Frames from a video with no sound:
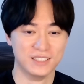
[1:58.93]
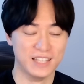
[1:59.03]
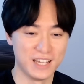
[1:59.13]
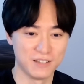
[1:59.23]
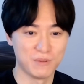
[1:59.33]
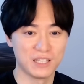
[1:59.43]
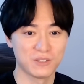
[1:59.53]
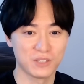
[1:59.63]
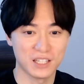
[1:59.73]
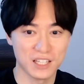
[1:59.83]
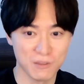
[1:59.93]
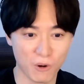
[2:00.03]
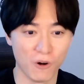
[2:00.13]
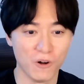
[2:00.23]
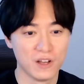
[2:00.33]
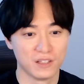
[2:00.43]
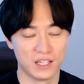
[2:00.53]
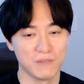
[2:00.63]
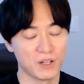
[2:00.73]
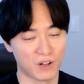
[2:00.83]
ね、イベント的にも、
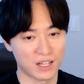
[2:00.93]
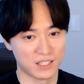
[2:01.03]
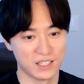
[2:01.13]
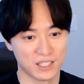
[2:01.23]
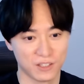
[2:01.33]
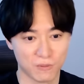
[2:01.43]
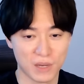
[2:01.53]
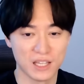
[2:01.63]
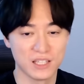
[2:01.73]
ね、今の河川さんのメイ